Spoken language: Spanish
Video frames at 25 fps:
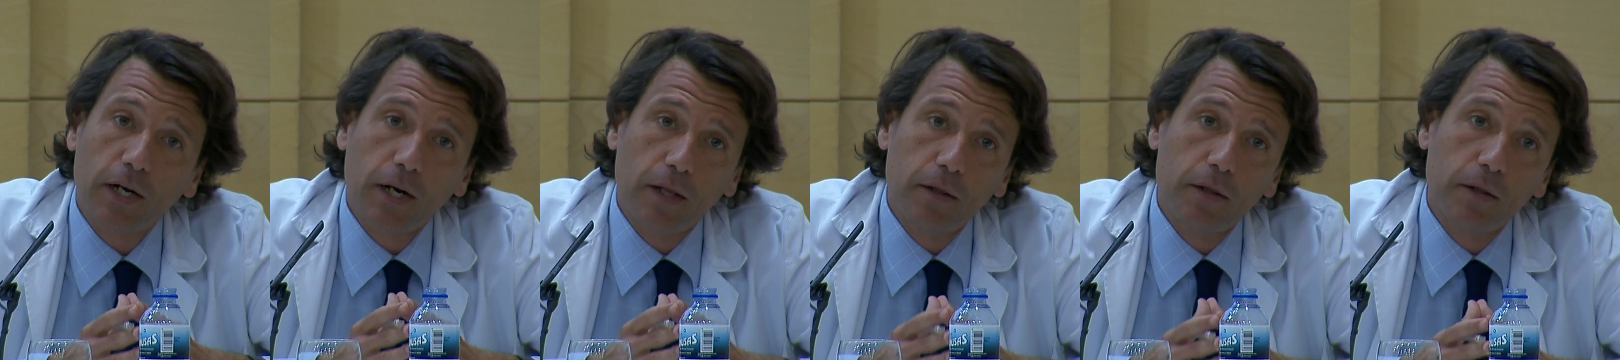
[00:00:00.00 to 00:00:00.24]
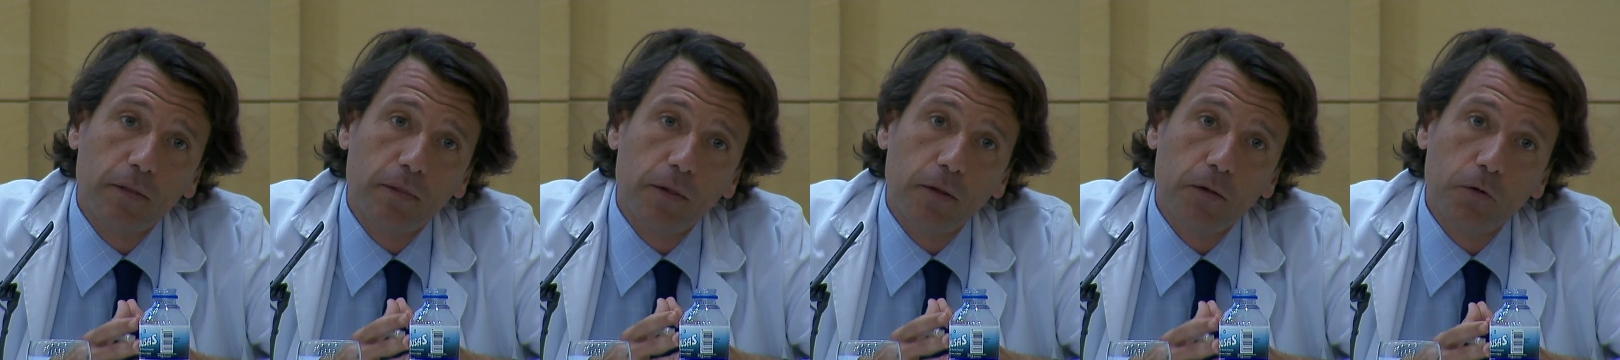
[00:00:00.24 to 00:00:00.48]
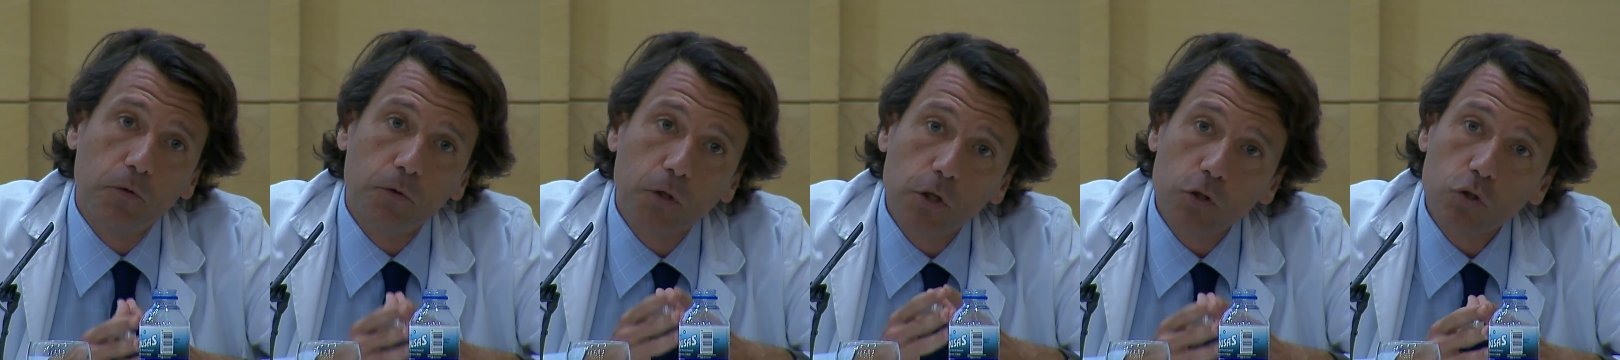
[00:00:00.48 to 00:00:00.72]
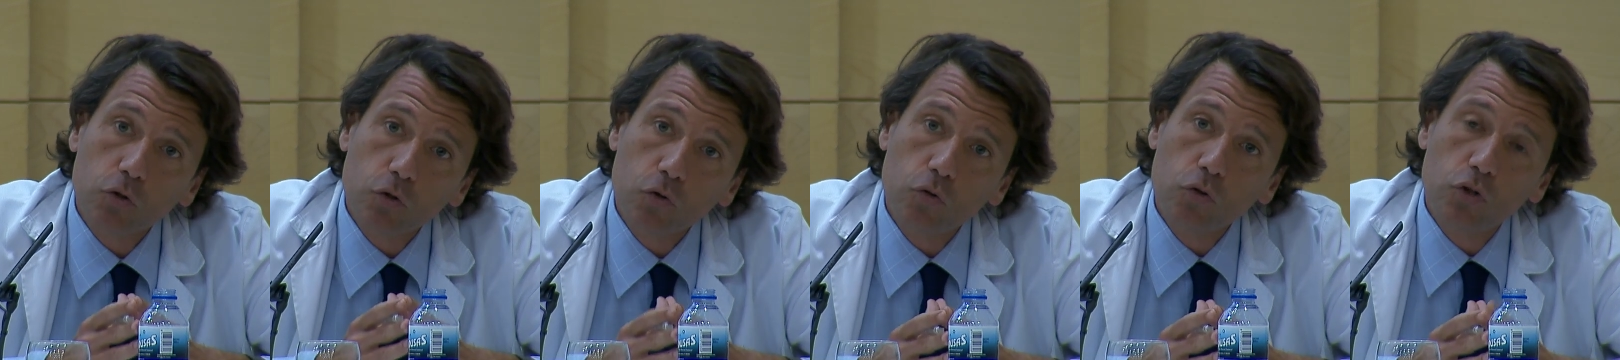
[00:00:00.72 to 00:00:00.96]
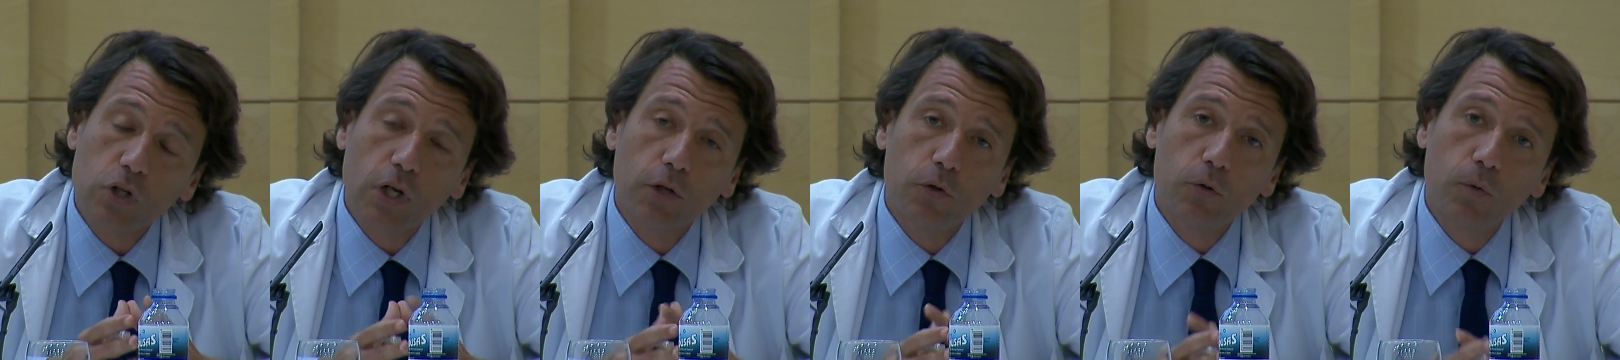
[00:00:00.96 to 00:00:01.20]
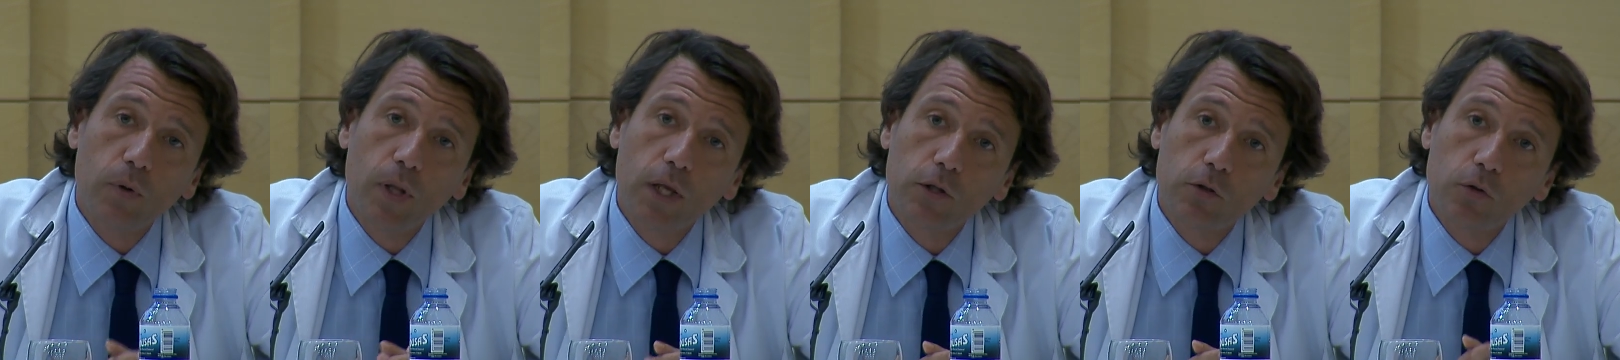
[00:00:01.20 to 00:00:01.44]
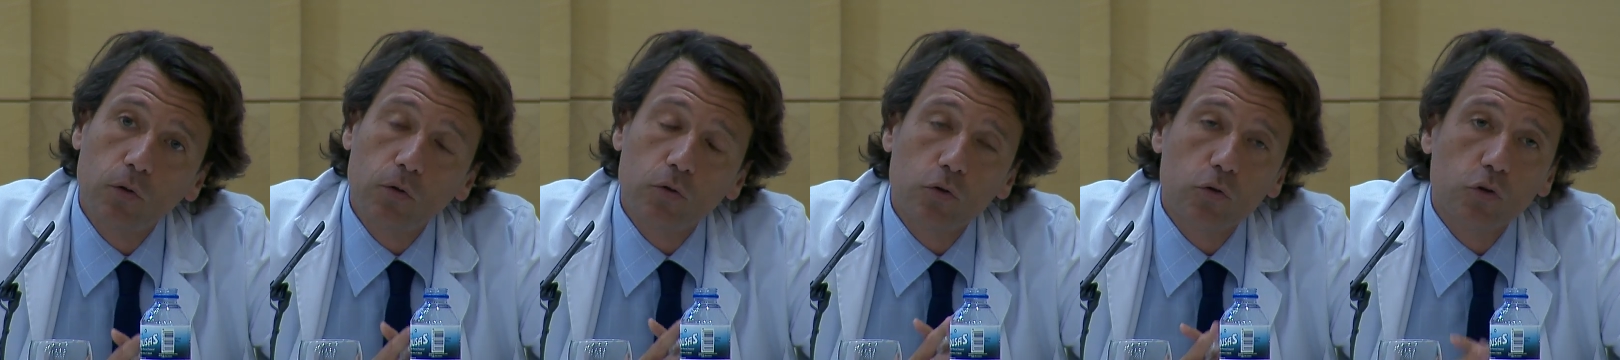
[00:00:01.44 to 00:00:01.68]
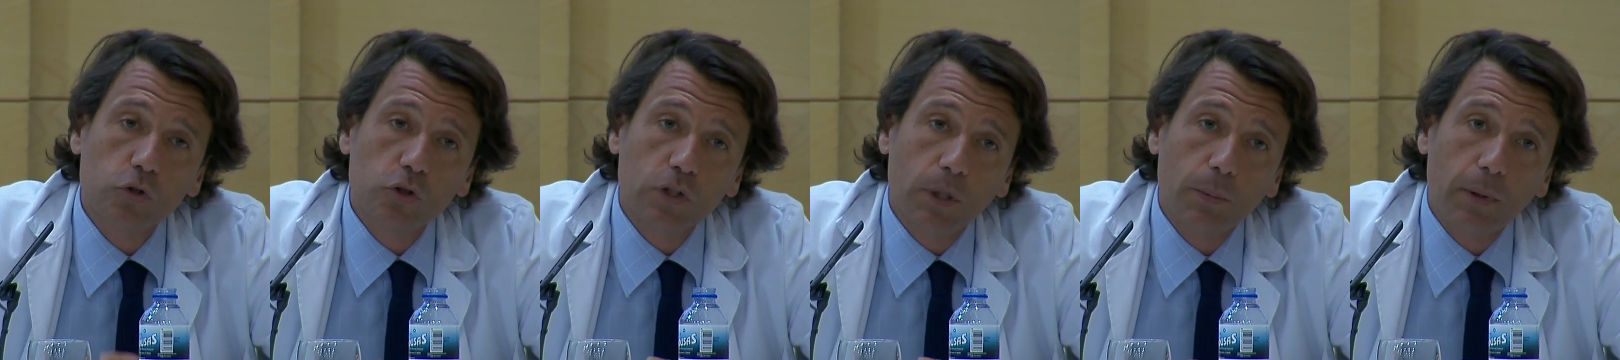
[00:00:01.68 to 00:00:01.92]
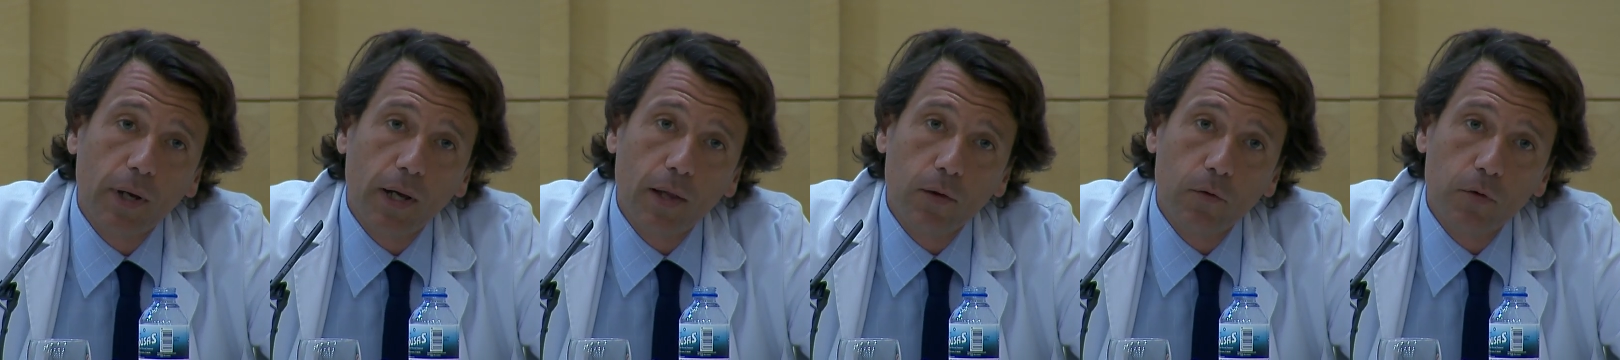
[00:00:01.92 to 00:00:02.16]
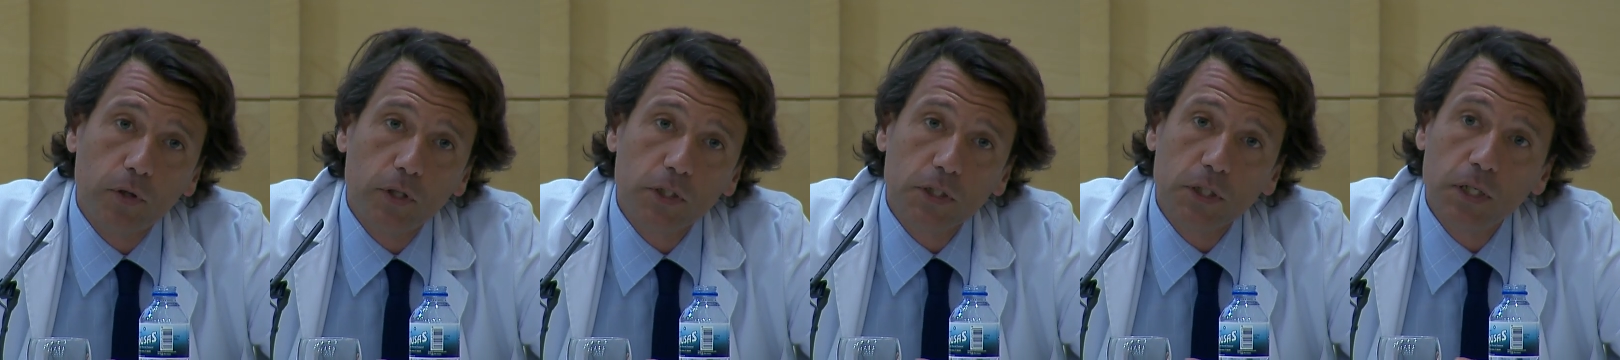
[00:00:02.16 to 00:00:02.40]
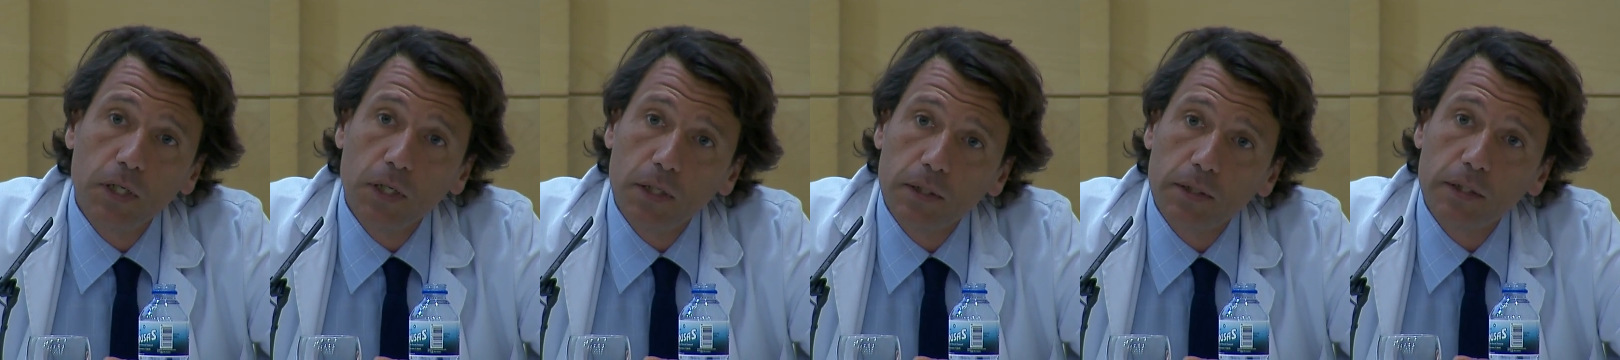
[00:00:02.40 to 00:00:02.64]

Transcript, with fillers: agradecido y eso nos ayuda a todos los trabajadores